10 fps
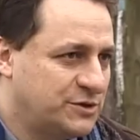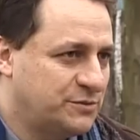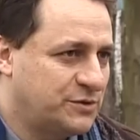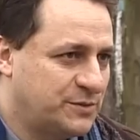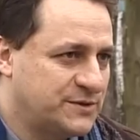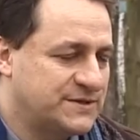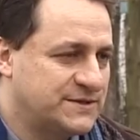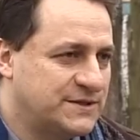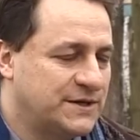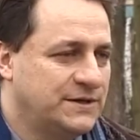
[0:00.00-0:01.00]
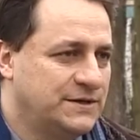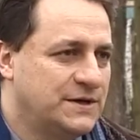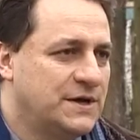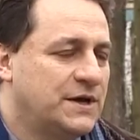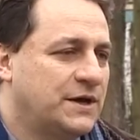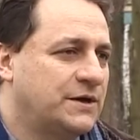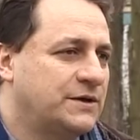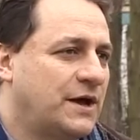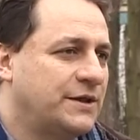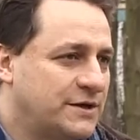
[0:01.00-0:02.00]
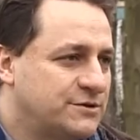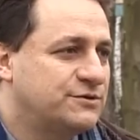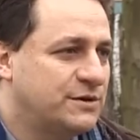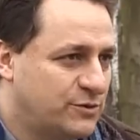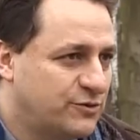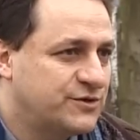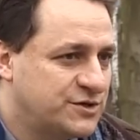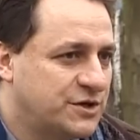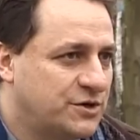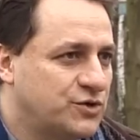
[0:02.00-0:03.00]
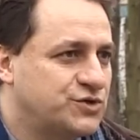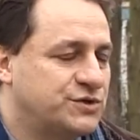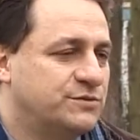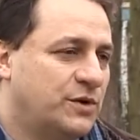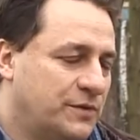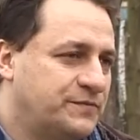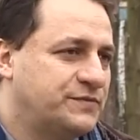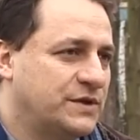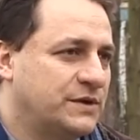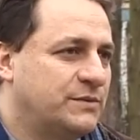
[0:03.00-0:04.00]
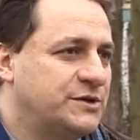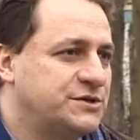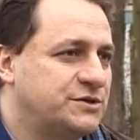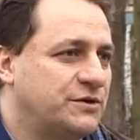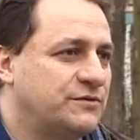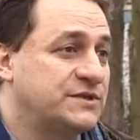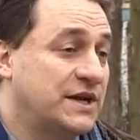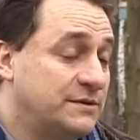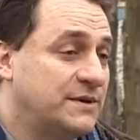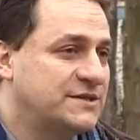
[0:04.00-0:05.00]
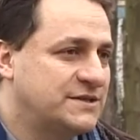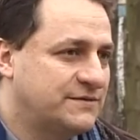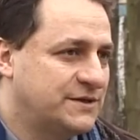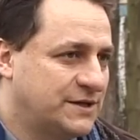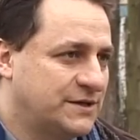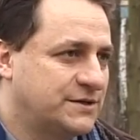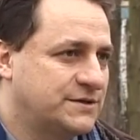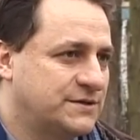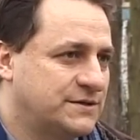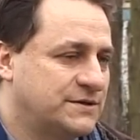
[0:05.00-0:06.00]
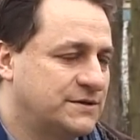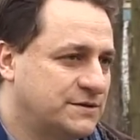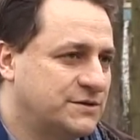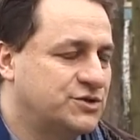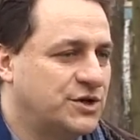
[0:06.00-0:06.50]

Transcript: tę propozycję, e, analizujemy również jej koszty, bo będzie to w skali miasta wydatek e,